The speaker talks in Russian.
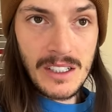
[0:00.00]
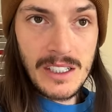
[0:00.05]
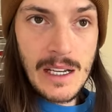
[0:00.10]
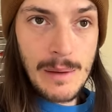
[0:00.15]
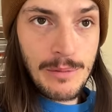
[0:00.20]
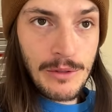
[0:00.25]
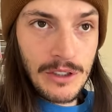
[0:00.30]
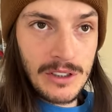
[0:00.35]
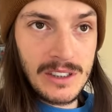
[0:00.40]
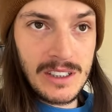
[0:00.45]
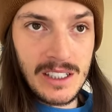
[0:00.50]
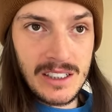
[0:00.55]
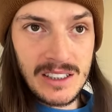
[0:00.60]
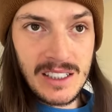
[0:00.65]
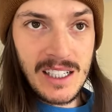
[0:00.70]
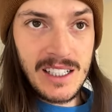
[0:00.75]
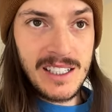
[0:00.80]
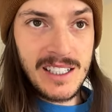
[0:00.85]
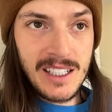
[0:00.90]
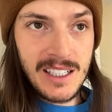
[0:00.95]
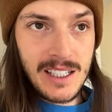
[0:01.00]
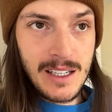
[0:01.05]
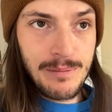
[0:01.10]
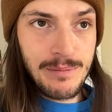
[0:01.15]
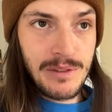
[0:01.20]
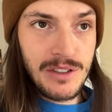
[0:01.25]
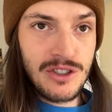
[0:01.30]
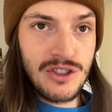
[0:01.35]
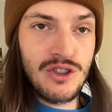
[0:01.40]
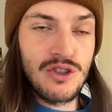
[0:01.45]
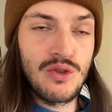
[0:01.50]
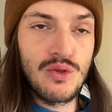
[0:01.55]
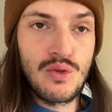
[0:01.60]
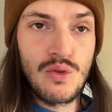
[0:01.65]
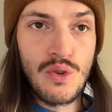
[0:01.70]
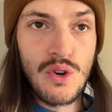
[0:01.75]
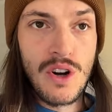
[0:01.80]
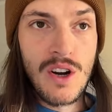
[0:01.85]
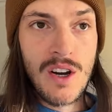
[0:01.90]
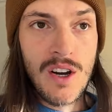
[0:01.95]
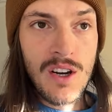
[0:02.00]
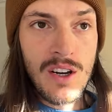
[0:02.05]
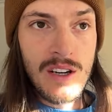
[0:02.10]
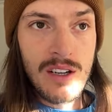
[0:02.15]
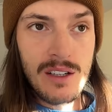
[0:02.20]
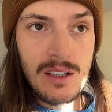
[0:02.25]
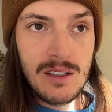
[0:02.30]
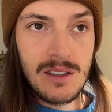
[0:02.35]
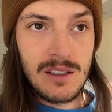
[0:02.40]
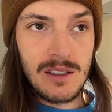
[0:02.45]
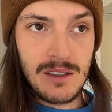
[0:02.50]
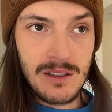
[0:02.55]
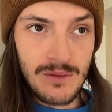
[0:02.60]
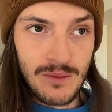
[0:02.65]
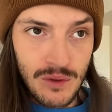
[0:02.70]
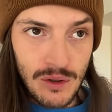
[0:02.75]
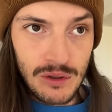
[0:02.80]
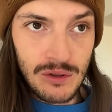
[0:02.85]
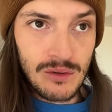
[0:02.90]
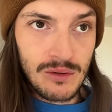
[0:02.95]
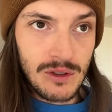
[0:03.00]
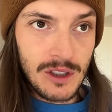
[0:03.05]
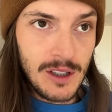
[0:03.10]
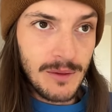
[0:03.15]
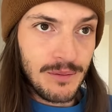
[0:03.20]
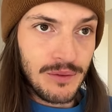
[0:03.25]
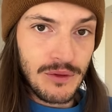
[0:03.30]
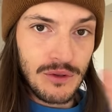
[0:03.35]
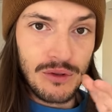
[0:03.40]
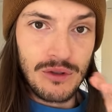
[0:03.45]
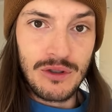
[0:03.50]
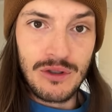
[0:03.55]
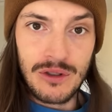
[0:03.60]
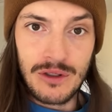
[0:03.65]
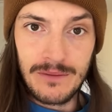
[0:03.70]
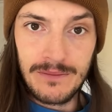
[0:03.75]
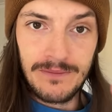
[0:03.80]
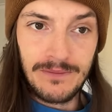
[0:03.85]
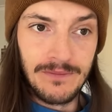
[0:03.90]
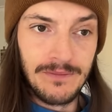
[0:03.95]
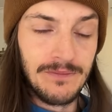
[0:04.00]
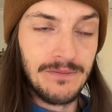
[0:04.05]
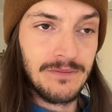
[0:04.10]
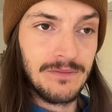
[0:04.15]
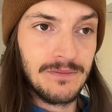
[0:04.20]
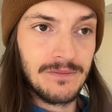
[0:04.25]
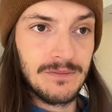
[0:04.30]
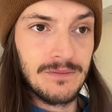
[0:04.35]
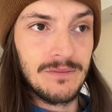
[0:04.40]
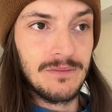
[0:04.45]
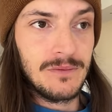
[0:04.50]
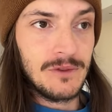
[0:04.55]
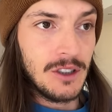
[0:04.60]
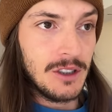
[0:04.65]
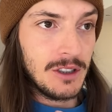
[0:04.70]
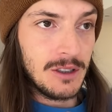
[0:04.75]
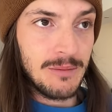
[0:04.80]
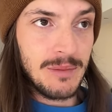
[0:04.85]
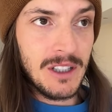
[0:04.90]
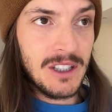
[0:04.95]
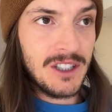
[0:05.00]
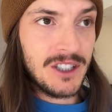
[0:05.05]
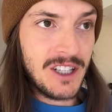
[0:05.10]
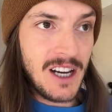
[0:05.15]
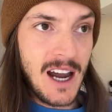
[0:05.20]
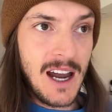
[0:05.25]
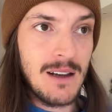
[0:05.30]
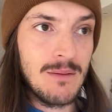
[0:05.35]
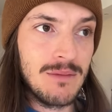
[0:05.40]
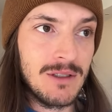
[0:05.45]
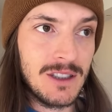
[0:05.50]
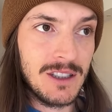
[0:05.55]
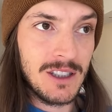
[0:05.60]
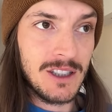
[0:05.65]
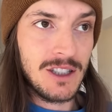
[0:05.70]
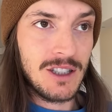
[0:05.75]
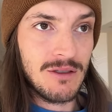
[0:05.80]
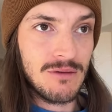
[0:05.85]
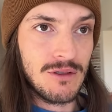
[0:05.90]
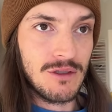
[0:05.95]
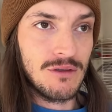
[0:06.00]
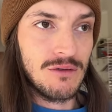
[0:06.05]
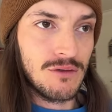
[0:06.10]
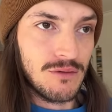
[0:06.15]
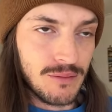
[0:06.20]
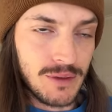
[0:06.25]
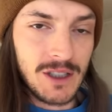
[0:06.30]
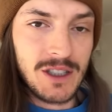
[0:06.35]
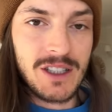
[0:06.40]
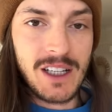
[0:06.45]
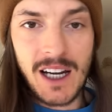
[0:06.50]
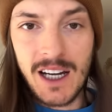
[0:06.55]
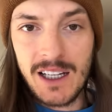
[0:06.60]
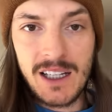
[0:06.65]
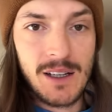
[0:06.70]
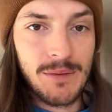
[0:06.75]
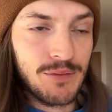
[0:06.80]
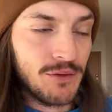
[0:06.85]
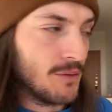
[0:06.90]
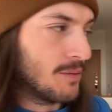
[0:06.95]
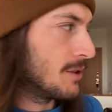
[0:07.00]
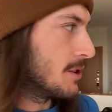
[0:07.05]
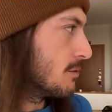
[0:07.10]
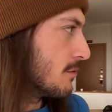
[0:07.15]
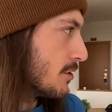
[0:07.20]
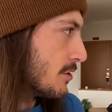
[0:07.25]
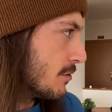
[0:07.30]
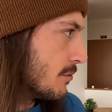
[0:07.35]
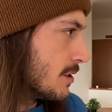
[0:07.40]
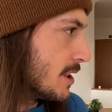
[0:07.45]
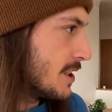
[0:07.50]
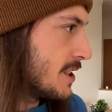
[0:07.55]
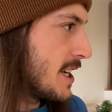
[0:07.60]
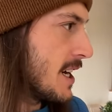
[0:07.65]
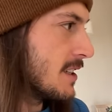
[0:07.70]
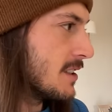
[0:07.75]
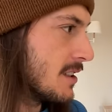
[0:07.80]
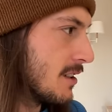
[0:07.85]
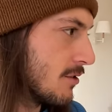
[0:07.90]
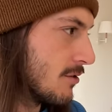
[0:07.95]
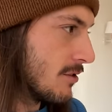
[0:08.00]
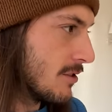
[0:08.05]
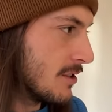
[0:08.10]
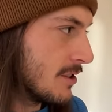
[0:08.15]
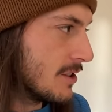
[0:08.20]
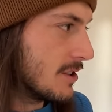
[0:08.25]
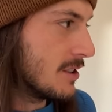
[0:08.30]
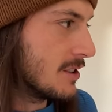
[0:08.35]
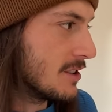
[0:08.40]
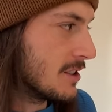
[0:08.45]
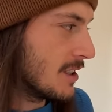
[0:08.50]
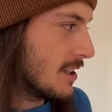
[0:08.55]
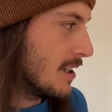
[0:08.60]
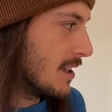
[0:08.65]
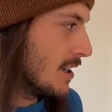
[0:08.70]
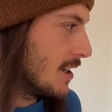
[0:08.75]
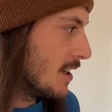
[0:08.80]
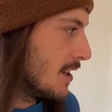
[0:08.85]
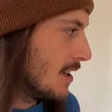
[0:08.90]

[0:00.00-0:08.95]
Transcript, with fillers: Я просто, кстати, кипячу э, воду и пью ее. Ну, то есть без чая, без ничего. Ну, без чая я пью, потому что у меня чай закончился,